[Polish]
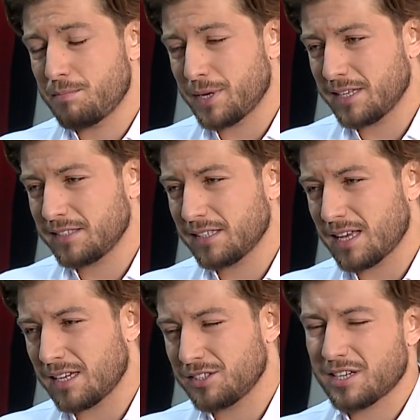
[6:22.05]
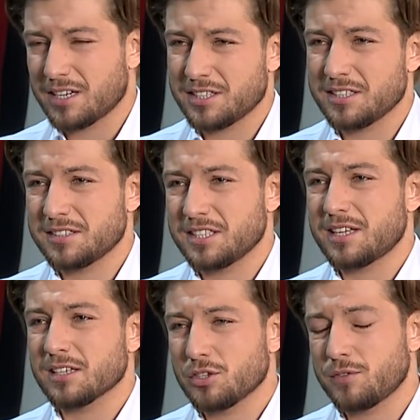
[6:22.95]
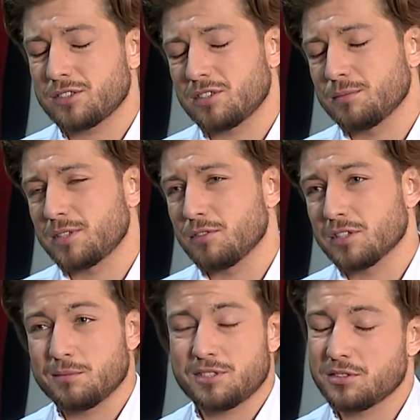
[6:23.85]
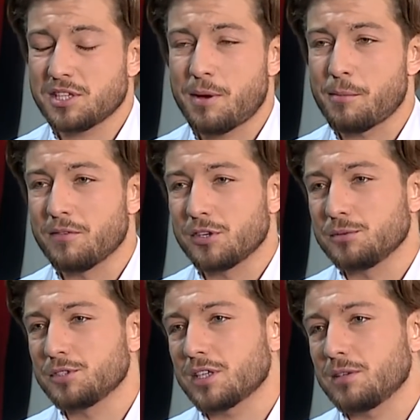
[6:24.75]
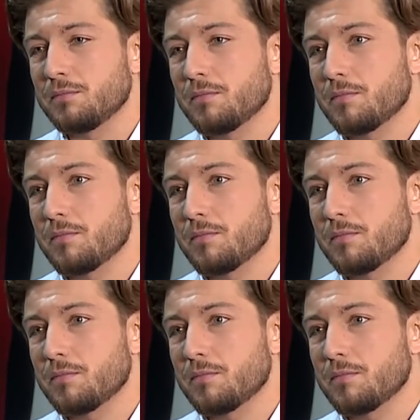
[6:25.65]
presja, czy raczej jesteś tak doświadczonym zawodnikiem, że no nie ma mowy o czymś takim?